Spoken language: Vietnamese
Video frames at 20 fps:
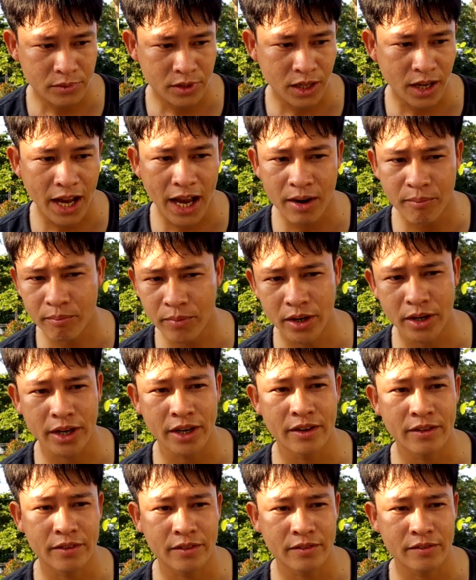ngang
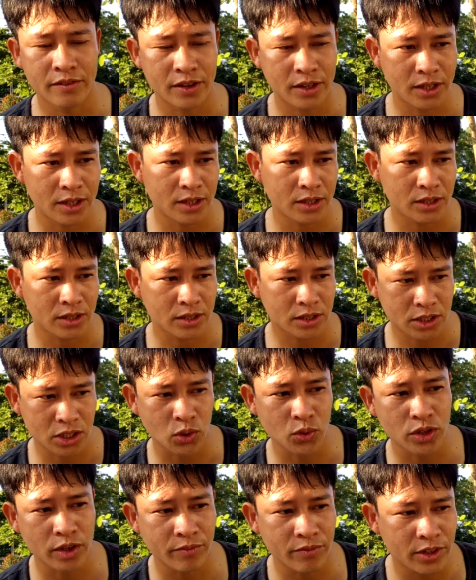mười và
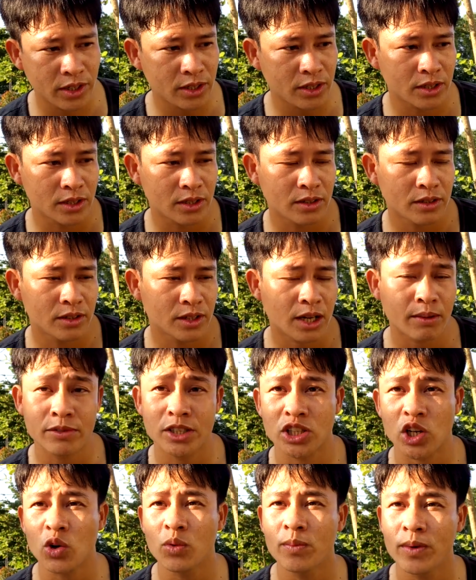sâu thậm chí là năm
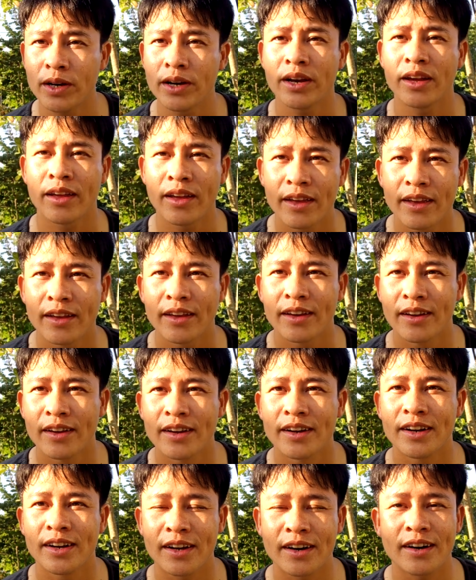sáu mươi.
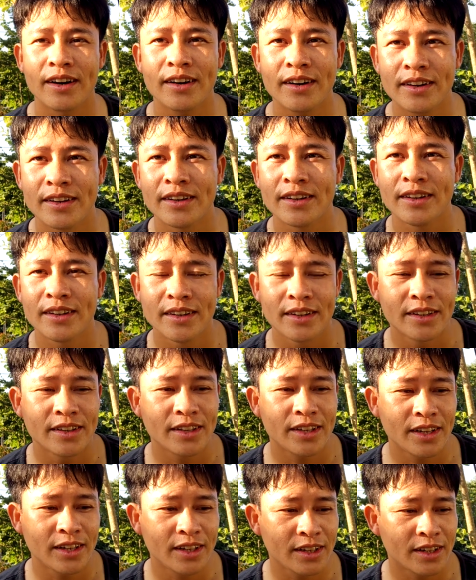Đó.
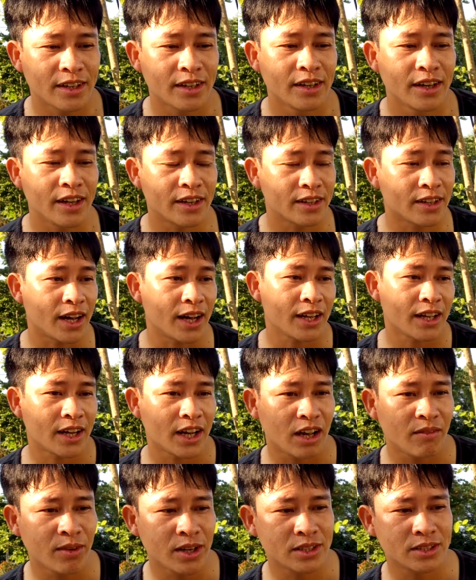Thì hiện tại thì
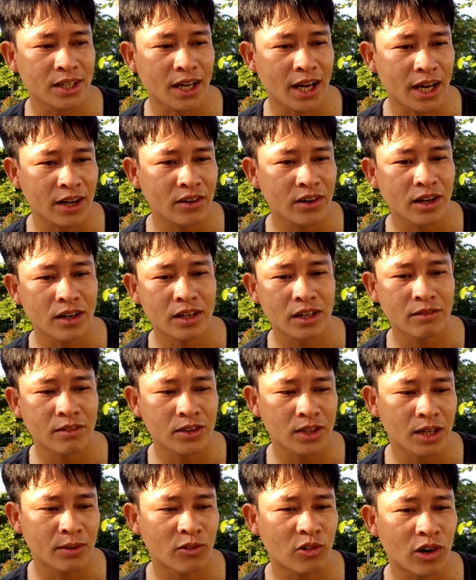cái mức giá nó đang rơi vào
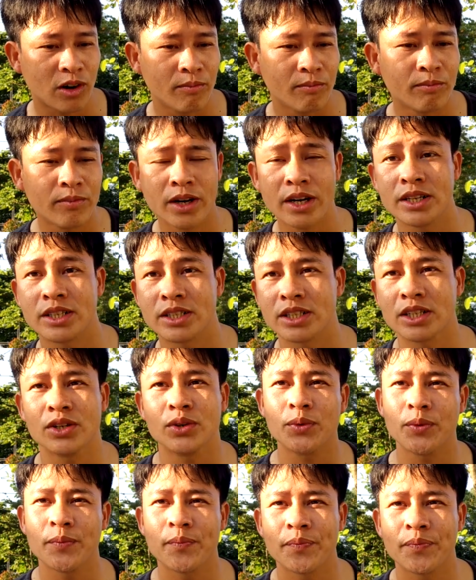tầm khoảng mười
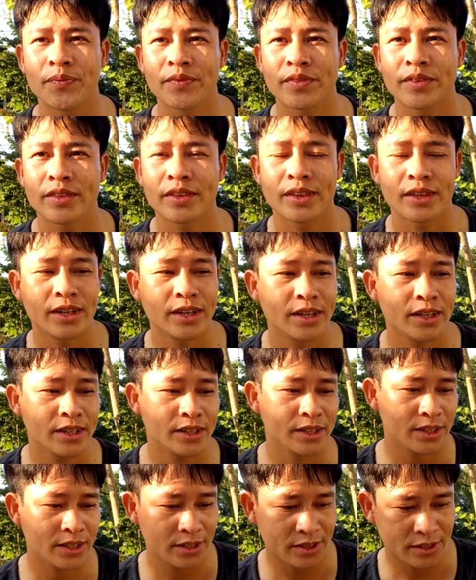triệu. Thì